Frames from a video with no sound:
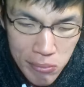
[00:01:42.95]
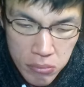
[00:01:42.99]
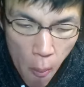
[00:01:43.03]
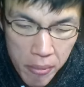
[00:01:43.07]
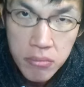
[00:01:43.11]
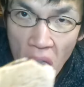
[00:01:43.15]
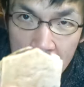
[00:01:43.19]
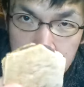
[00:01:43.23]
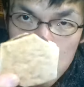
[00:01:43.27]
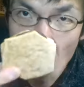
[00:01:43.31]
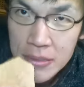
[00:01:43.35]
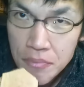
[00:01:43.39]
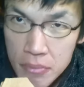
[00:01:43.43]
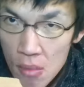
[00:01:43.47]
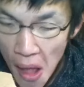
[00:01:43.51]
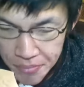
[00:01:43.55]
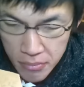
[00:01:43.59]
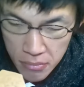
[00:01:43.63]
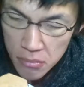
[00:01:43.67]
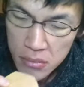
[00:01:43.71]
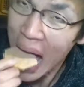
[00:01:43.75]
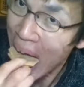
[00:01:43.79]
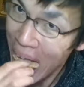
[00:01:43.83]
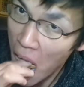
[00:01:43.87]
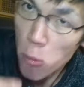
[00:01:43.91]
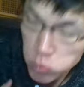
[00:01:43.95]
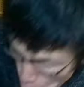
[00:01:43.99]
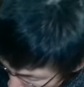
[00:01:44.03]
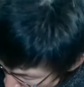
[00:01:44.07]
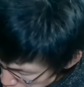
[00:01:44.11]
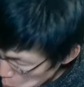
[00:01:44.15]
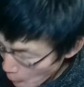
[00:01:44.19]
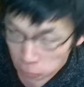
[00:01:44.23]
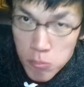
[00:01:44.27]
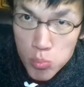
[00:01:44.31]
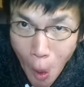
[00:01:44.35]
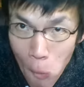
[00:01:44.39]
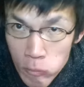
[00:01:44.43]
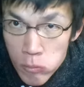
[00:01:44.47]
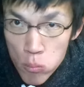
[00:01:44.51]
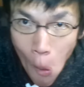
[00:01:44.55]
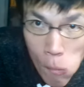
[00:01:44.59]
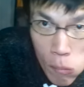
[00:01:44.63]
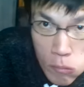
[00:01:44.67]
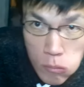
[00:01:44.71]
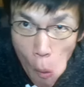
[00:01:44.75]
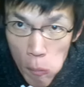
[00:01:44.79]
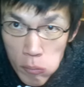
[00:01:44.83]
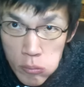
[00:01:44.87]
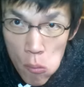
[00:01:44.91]
おまんじゅうとかのあんことも
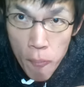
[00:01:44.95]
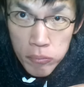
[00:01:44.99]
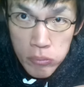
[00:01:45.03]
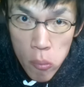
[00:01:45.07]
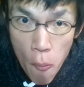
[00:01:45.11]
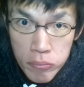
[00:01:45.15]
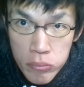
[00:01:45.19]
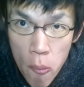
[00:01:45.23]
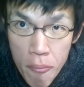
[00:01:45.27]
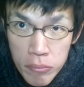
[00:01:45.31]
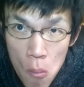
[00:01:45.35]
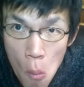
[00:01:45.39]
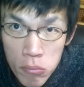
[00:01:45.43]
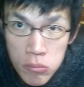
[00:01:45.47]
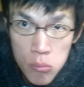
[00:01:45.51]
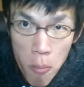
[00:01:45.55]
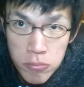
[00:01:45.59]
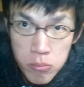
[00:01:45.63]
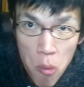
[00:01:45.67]
また違うんですよ